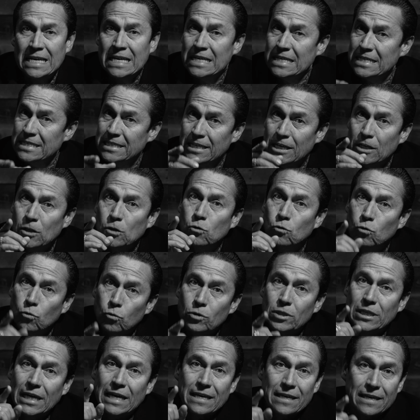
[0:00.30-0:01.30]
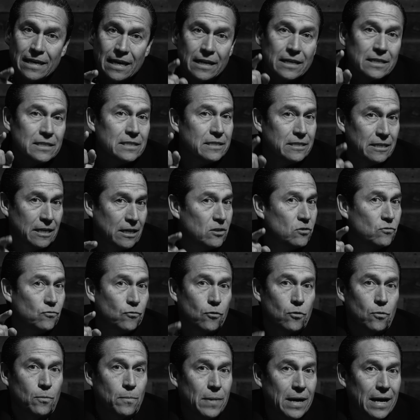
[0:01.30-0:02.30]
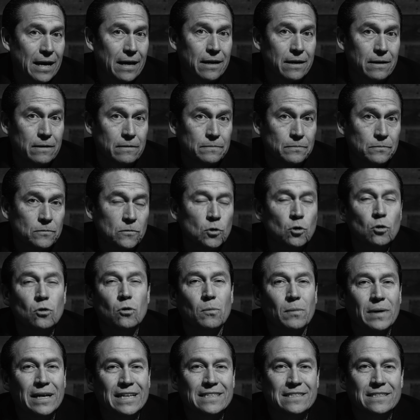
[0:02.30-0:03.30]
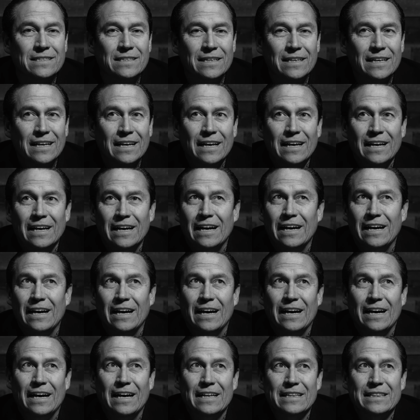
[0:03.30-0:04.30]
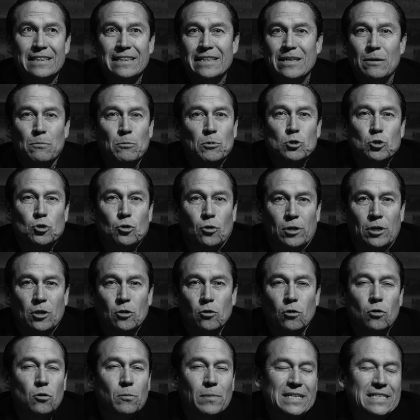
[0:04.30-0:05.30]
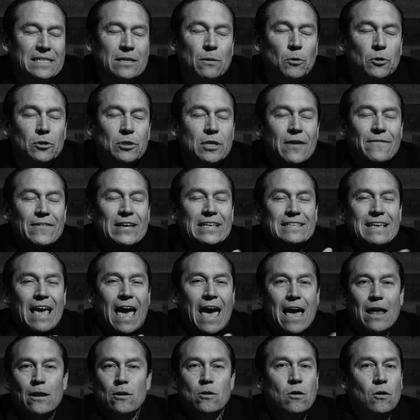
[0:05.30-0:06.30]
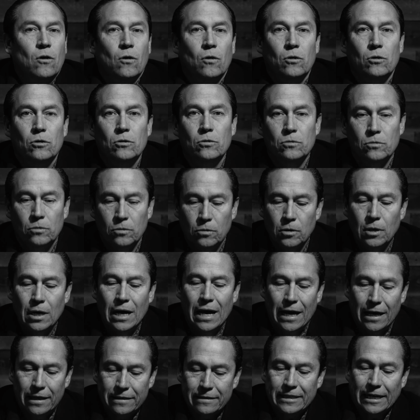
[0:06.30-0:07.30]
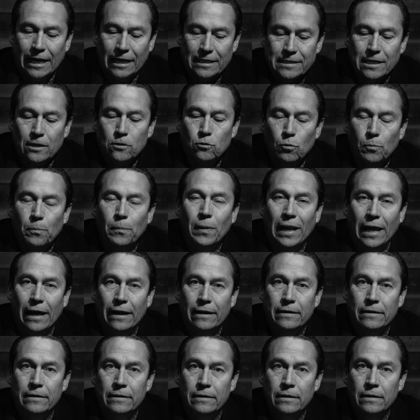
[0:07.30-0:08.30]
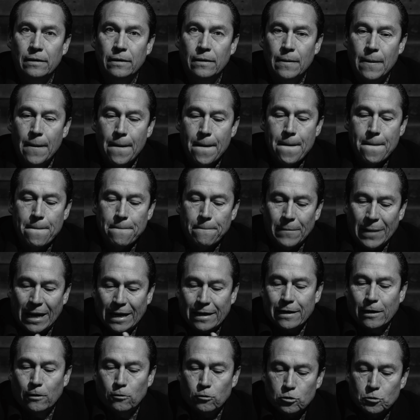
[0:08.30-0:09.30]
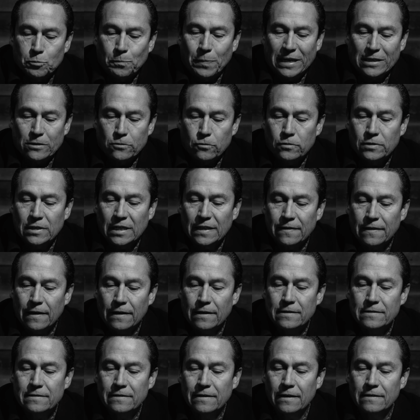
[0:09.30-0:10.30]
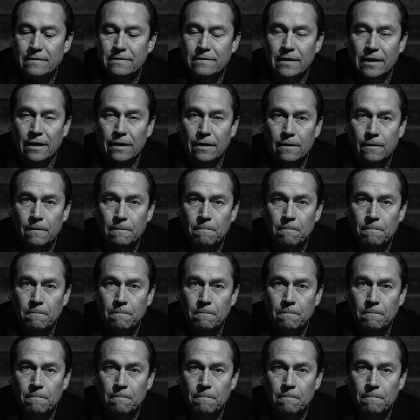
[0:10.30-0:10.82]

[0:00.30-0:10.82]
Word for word: Si tú te quieres transformar, no nomás ah, te emociones, no nomás te motives, no. Traza tu plan, marca los pasos que tienes que hacer.